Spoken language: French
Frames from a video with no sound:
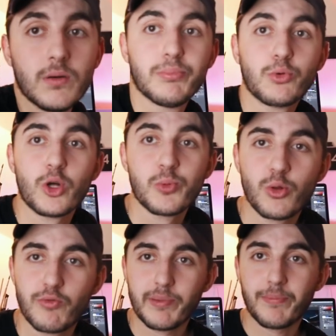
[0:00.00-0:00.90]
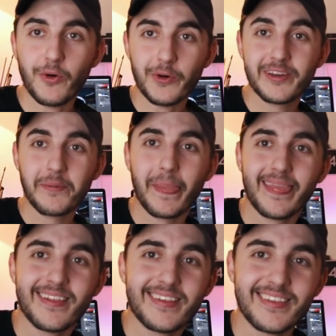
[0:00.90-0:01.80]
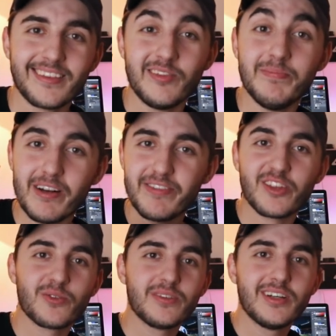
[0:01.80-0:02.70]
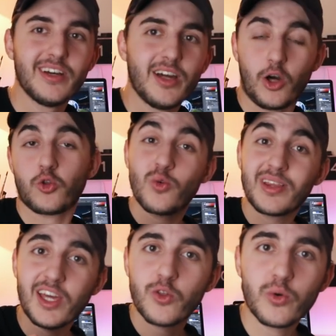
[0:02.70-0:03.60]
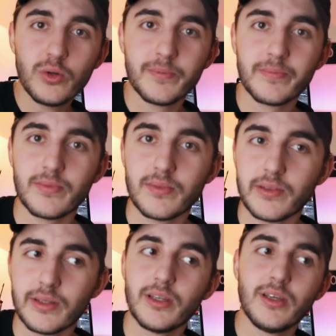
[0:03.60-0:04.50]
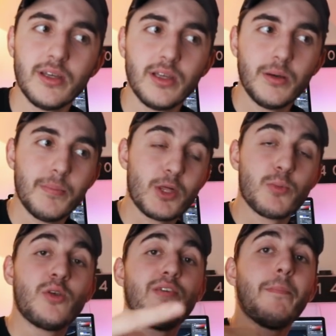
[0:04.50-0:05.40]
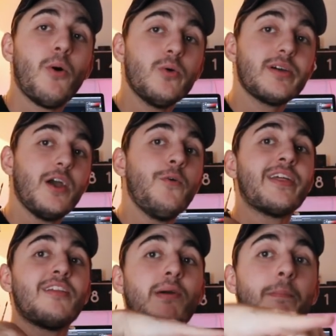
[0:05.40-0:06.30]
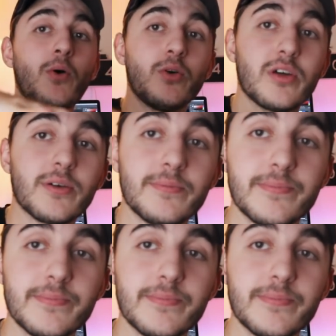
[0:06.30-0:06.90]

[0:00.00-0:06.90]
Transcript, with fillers: Pourquoi je me suis fait prank d'une belle façon Alors je suis très heureux, mais je me suis fait prank et vous êtes fait prank.